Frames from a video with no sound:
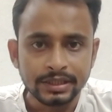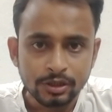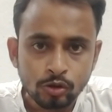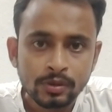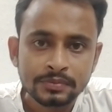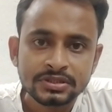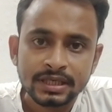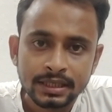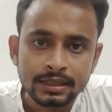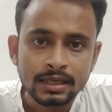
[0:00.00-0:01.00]
দেহ ব্যবসা
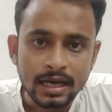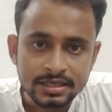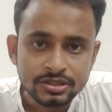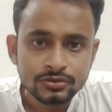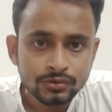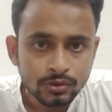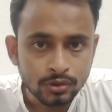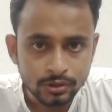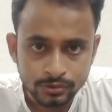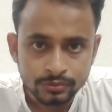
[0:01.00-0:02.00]
এখানে আইনসিদ্ধ
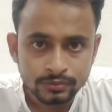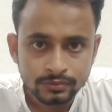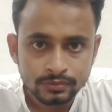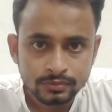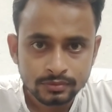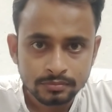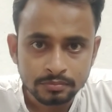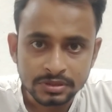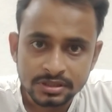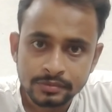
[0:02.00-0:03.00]
হলেও
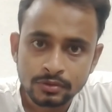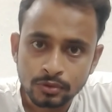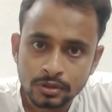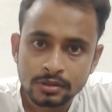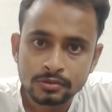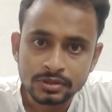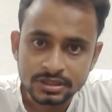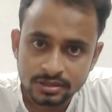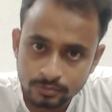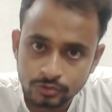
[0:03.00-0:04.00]
পৃথিবীর অন্যান্য
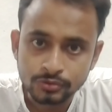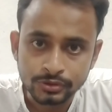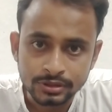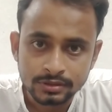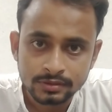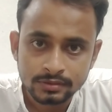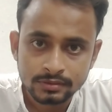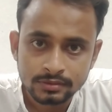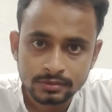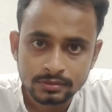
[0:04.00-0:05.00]
দেশের মতো
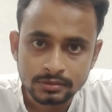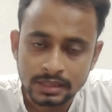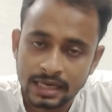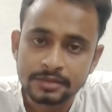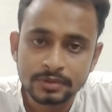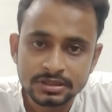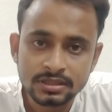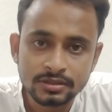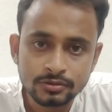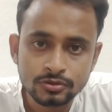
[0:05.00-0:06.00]
নারী
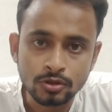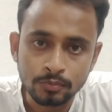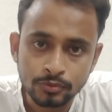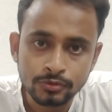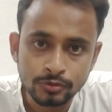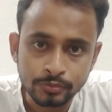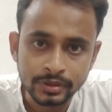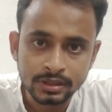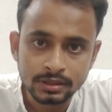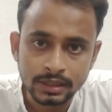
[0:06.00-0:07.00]
পাচার কিন্তু
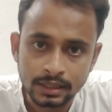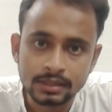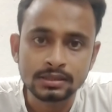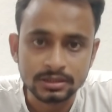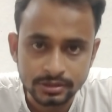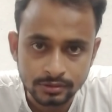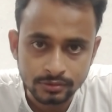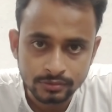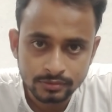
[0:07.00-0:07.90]
সম্পূর্ণরূপে এখানে নিষিদ্ধ